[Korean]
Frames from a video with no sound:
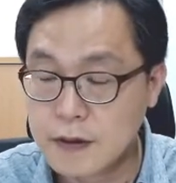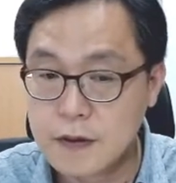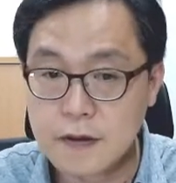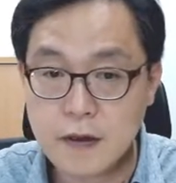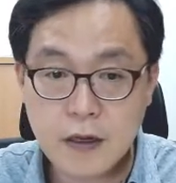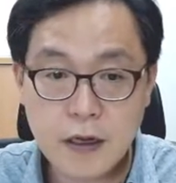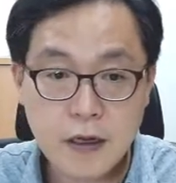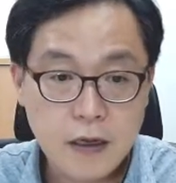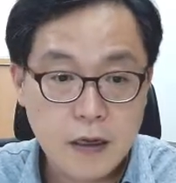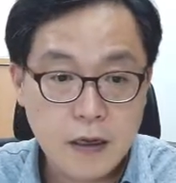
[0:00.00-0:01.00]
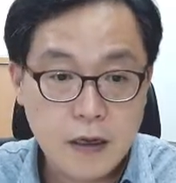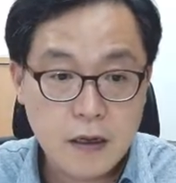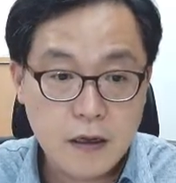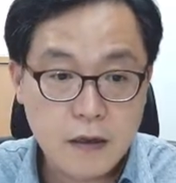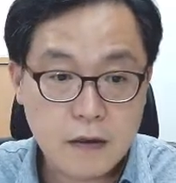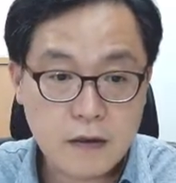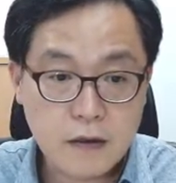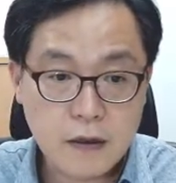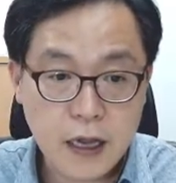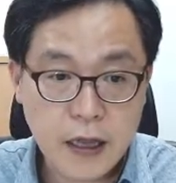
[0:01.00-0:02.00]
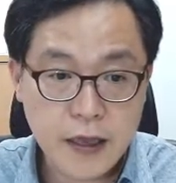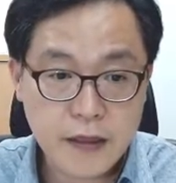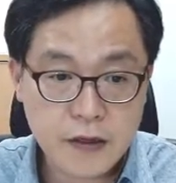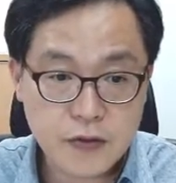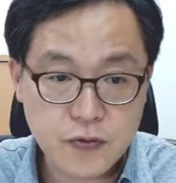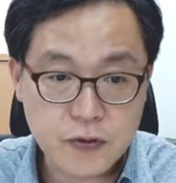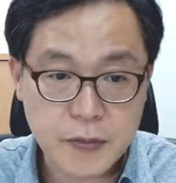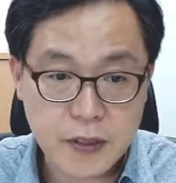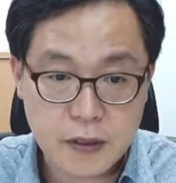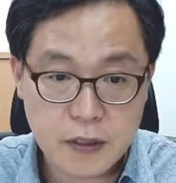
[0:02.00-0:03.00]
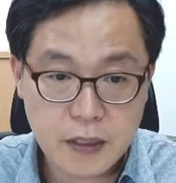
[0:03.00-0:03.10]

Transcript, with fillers: 그러니까 어떤 내가 x가 주어지면